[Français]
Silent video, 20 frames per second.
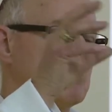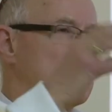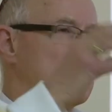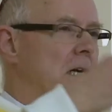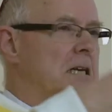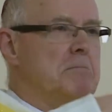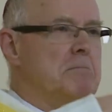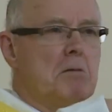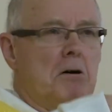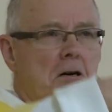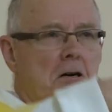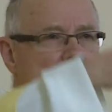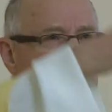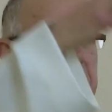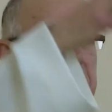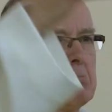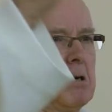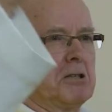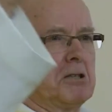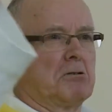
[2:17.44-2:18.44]
mais
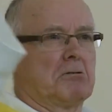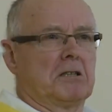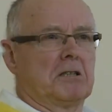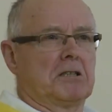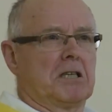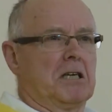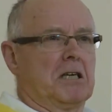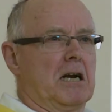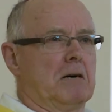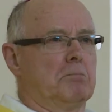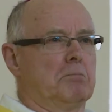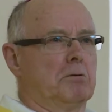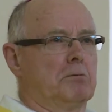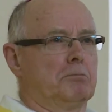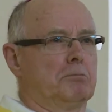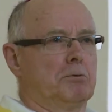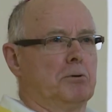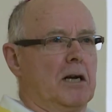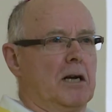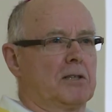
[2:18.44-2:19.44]
l'immense majorité de la
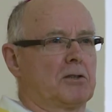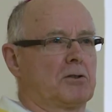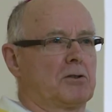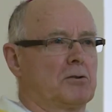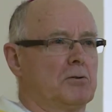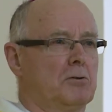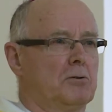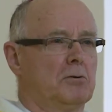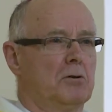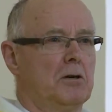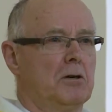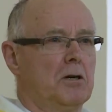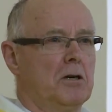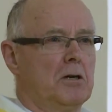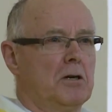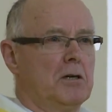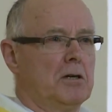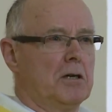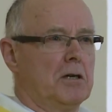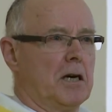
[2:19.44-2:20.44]
population
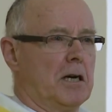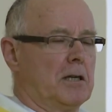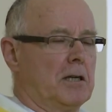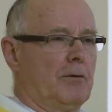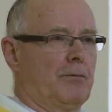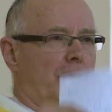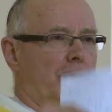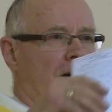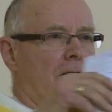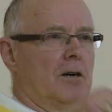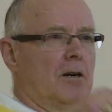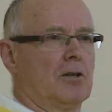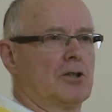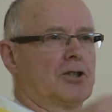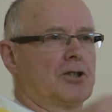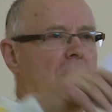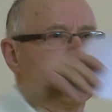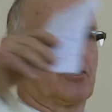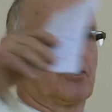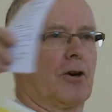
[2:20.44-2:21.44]
indifférente,
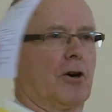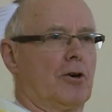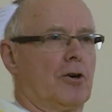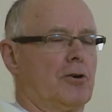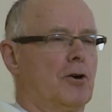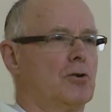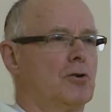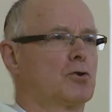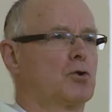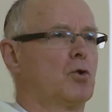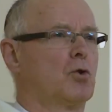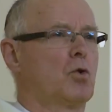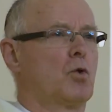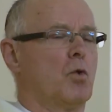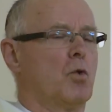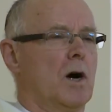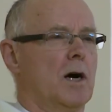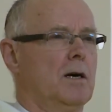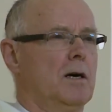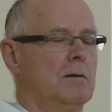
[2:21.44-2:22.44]
chacun dans son
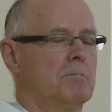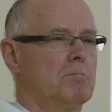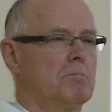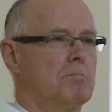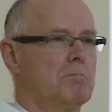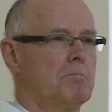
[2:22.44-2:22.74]
coin.